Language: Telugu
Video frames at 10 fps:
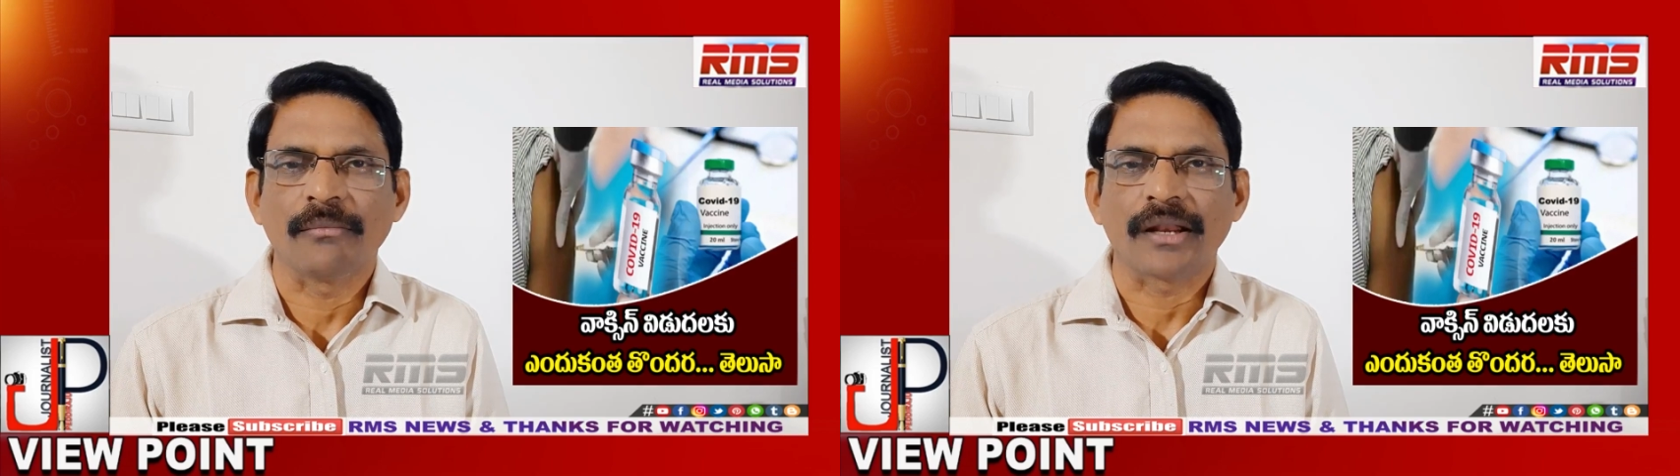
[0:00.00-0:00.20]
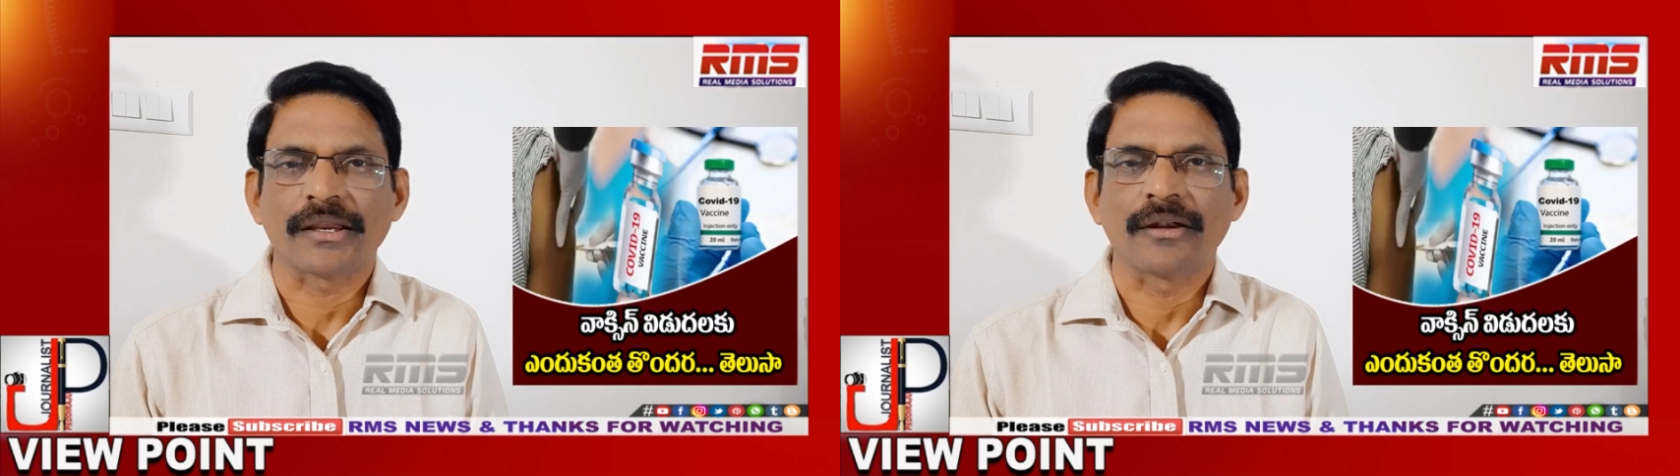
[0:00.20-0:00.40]

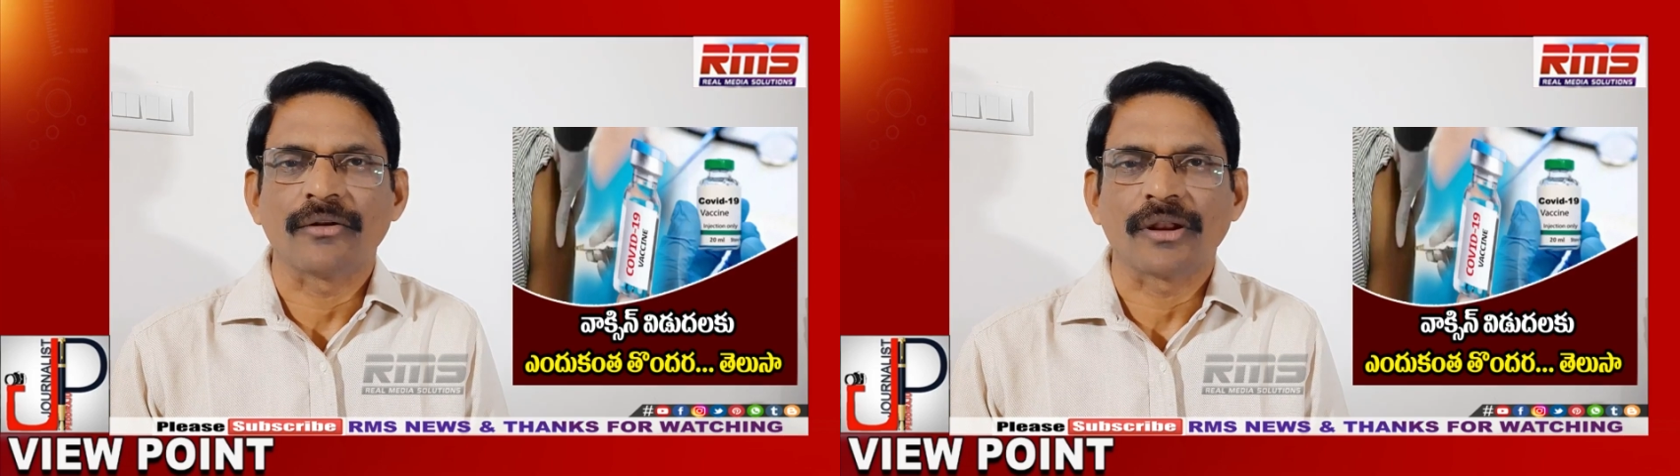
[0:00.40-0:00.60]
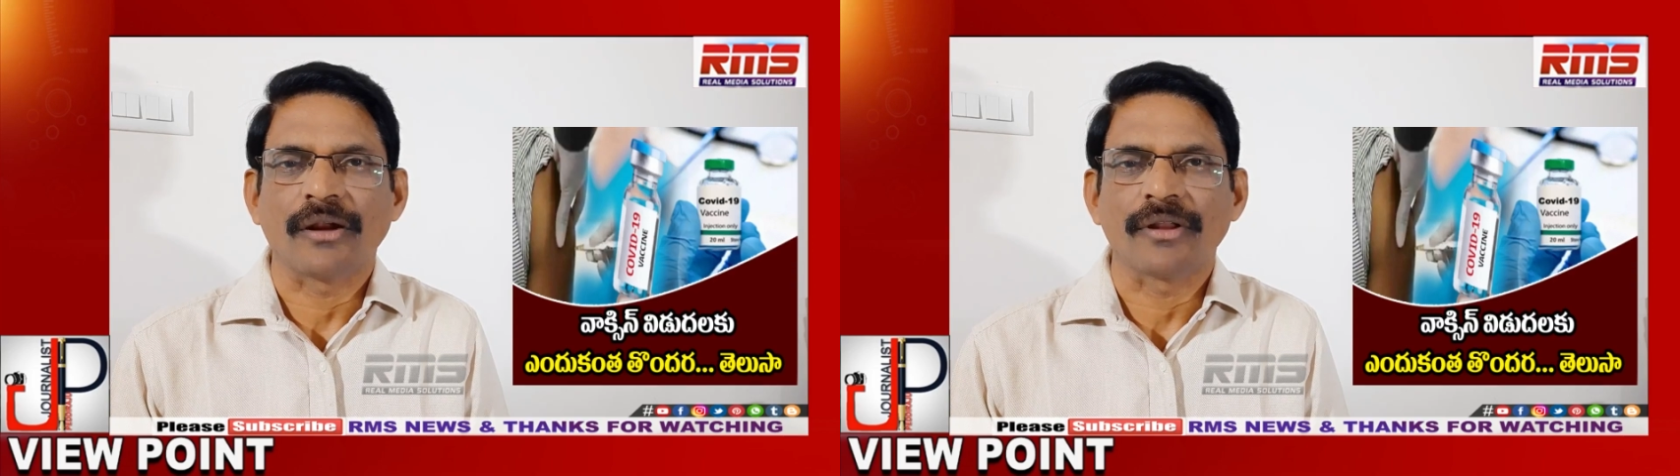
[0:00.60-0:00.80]

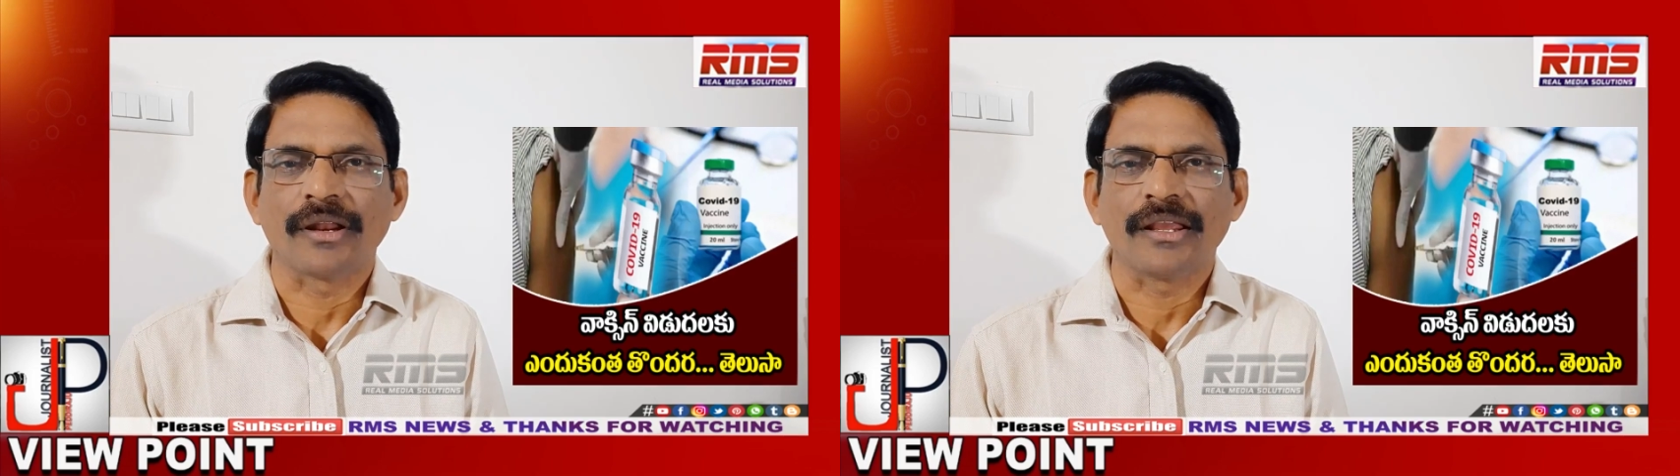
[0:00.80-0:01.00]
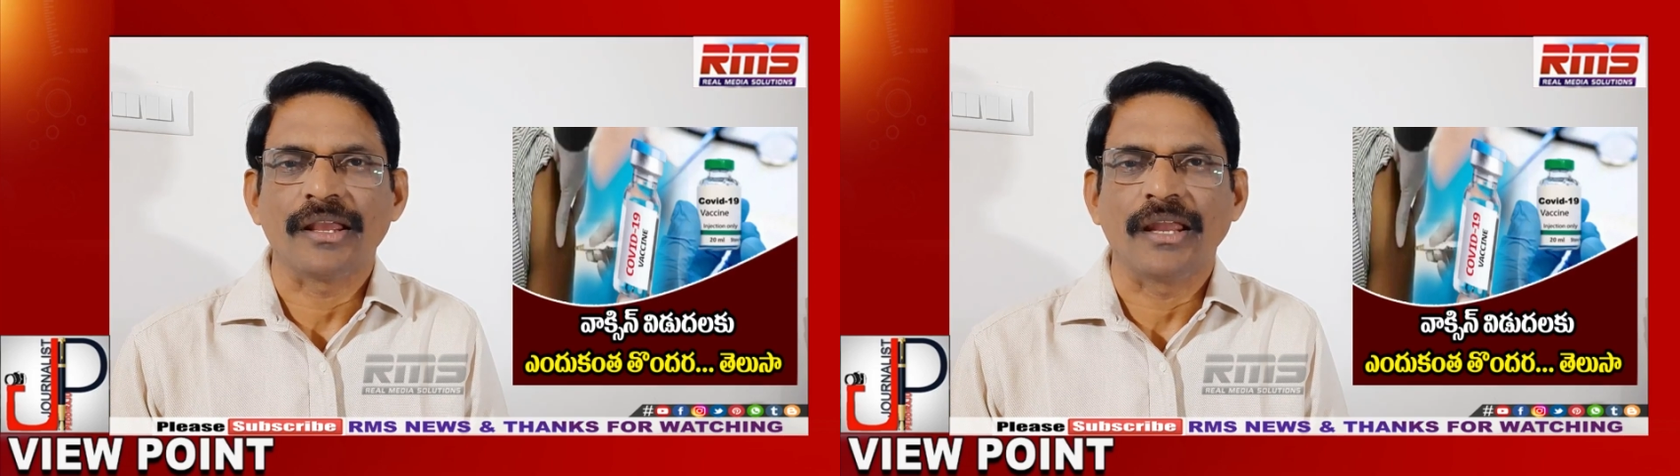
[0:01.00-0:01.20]
మార్కెట్లోకి
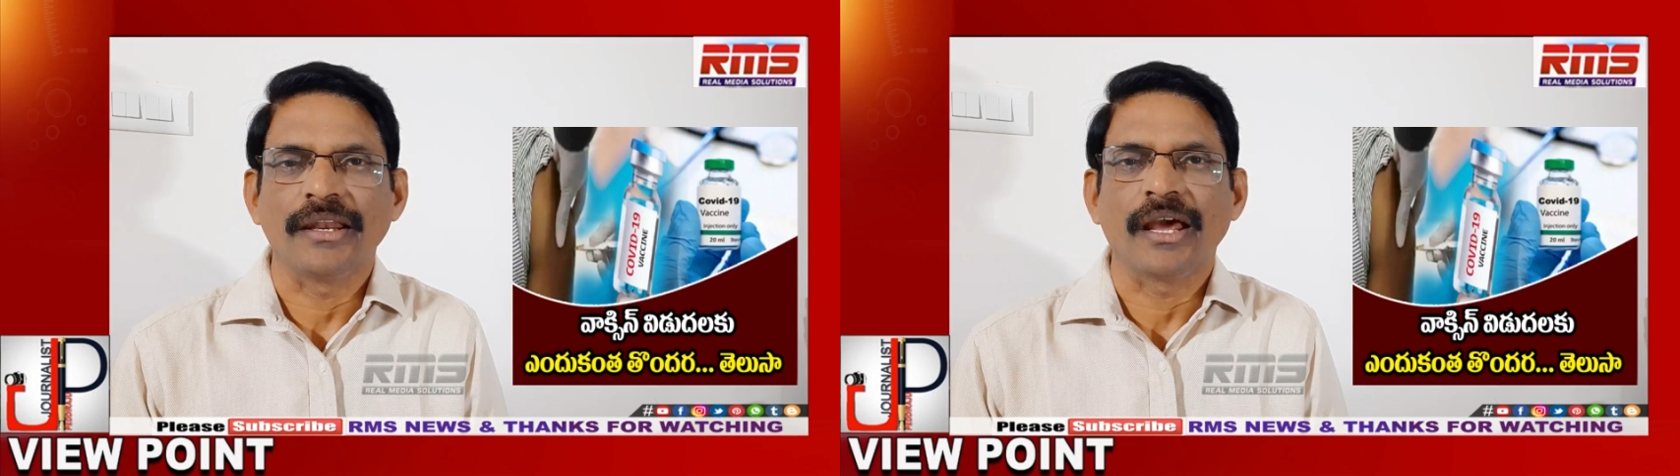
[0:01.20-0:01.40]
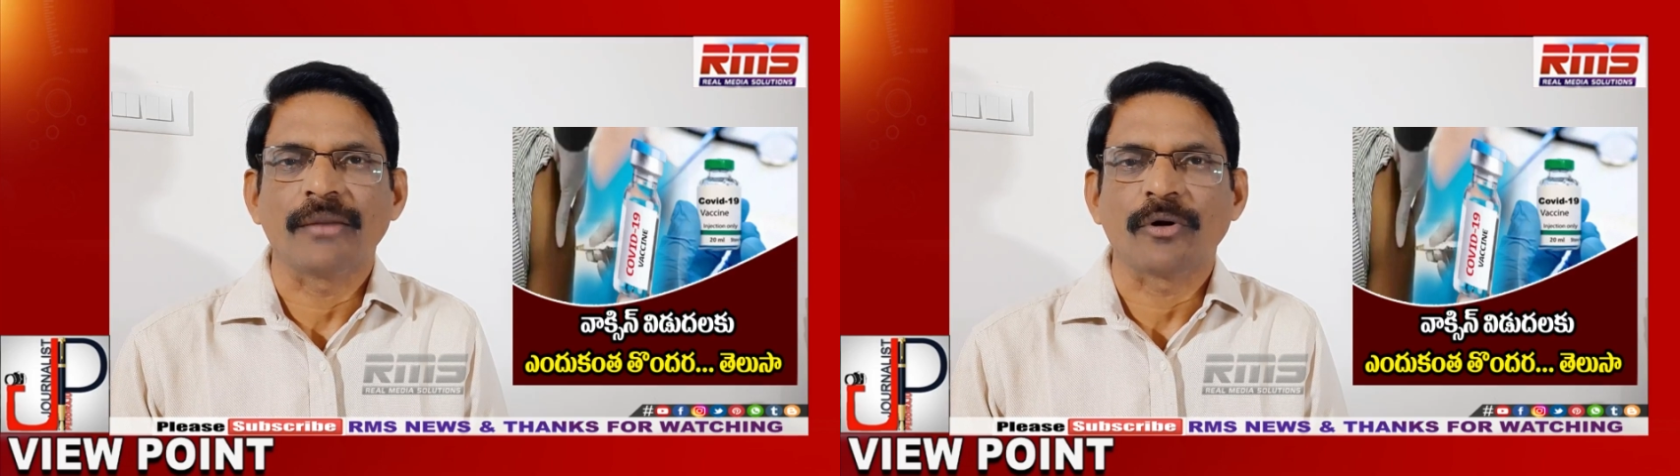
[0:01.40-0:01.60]
రావడానికి
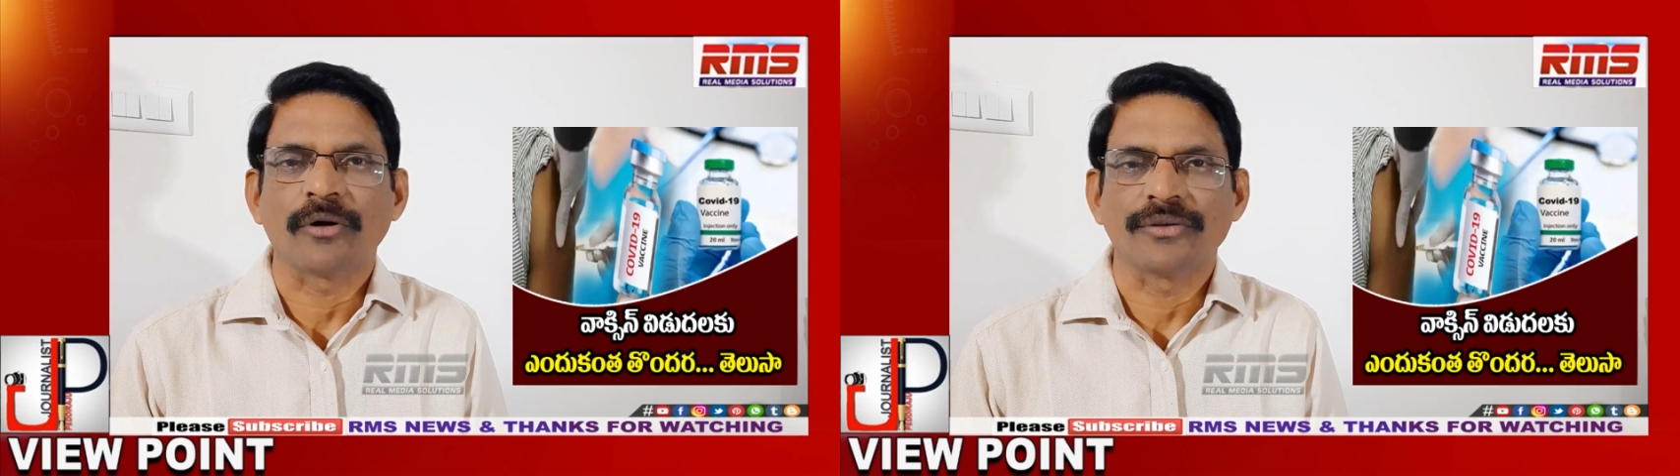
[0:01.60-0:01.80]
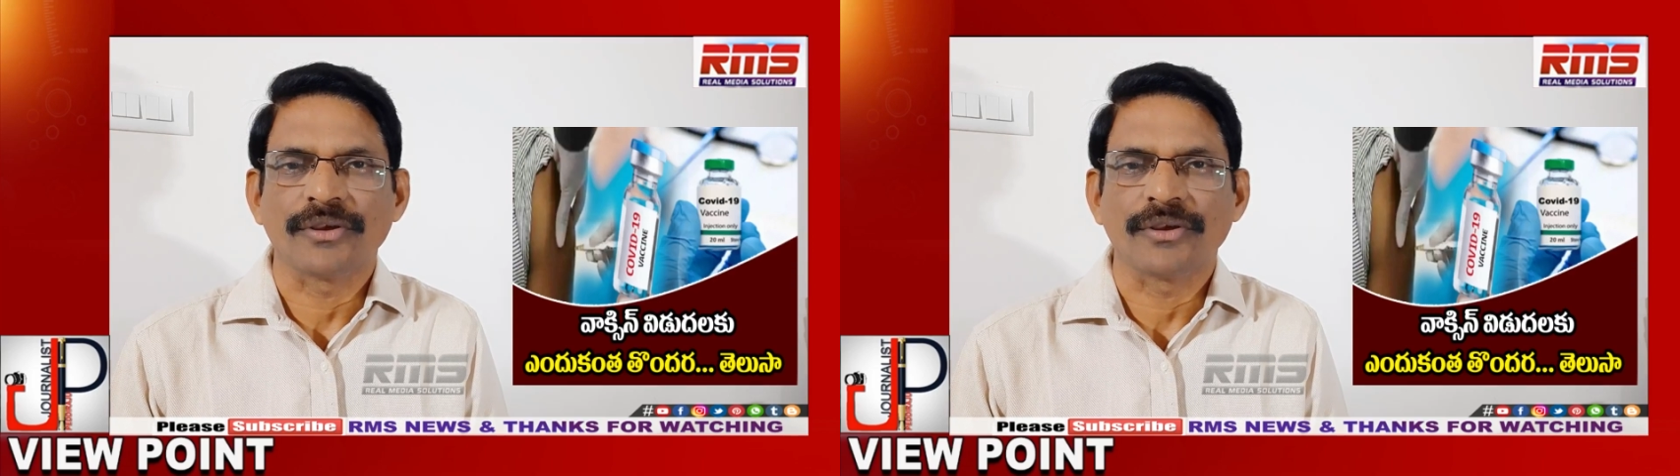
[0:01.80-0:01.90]
అన్ని ఏర్పాట్లు